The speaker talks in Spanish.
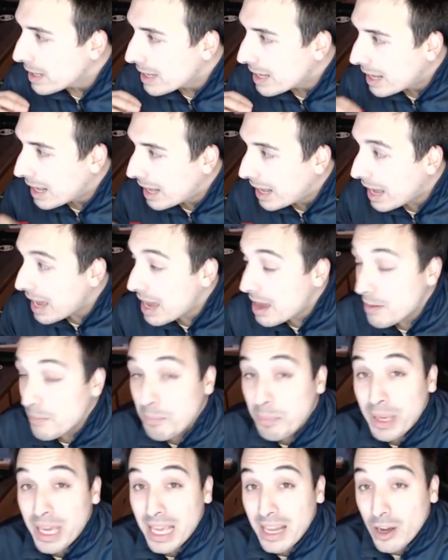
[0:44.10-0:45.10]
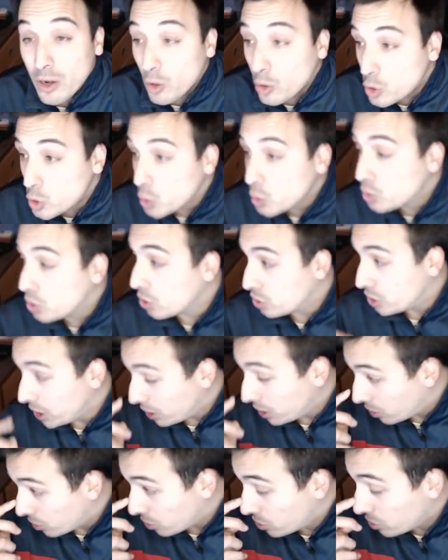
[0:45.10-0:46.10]
¡Qué bien lo chutó,
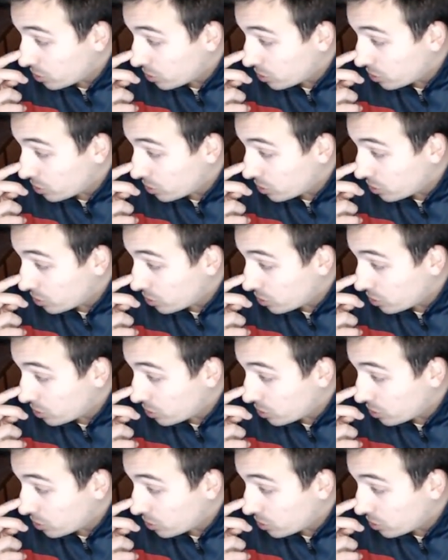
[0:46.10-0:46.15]
chicos!